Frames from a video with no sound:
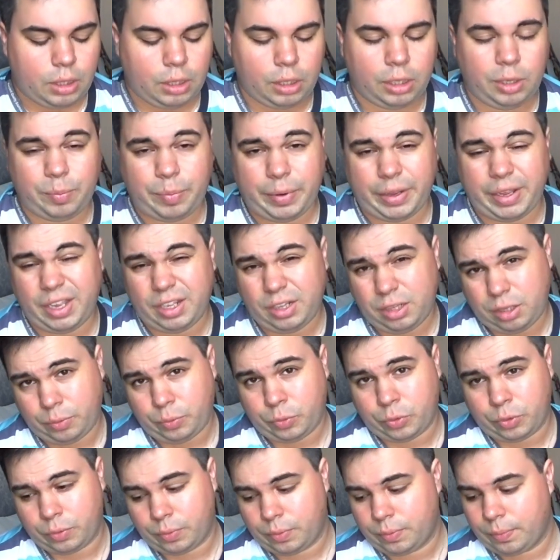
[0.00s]
И
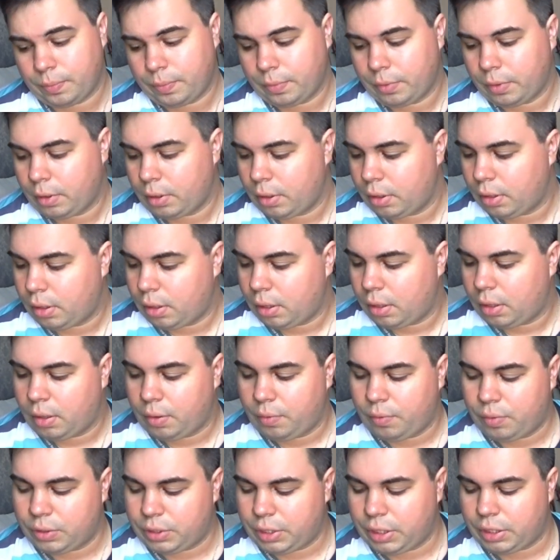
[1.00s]
поэтому
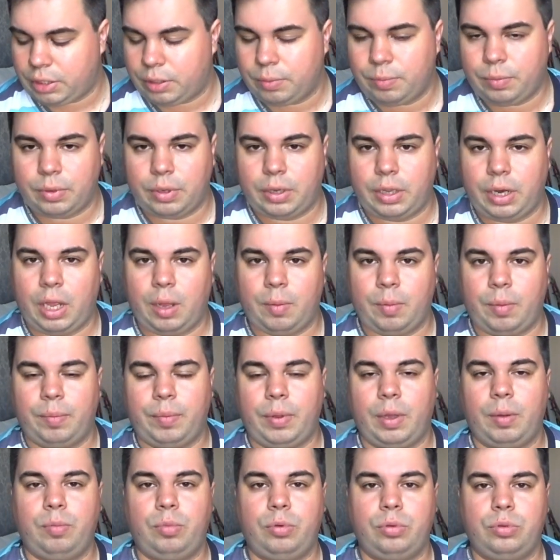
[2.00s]
вот этим кремом
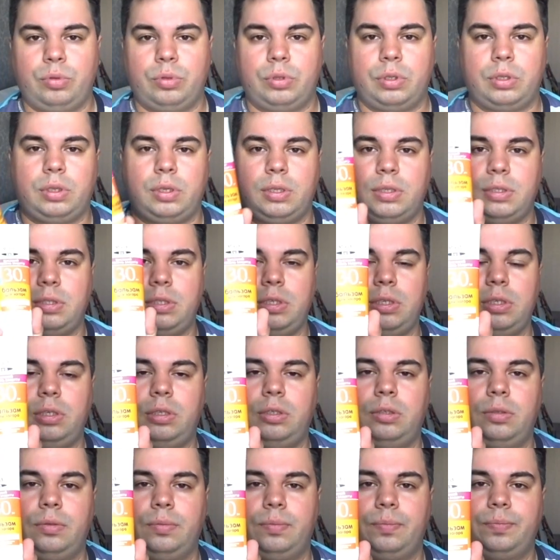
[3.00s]
я буду
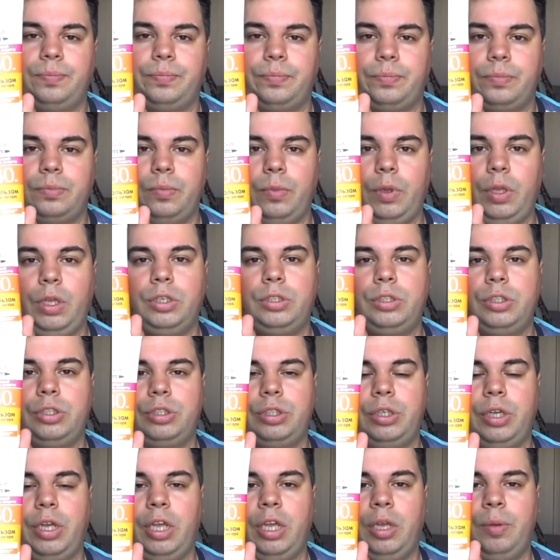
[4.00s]
наносить ниже
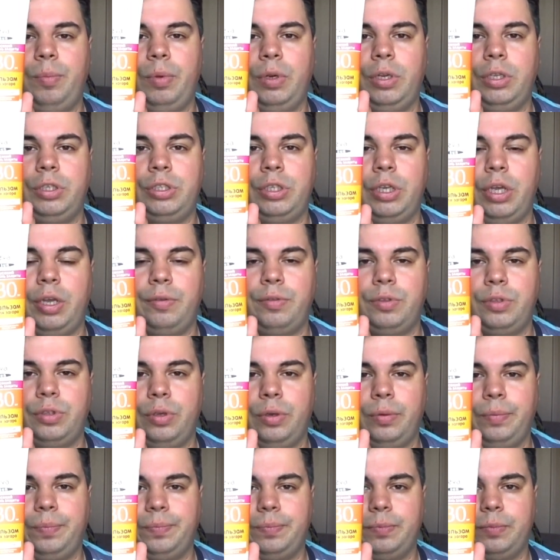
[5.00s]
шеи, плечей все.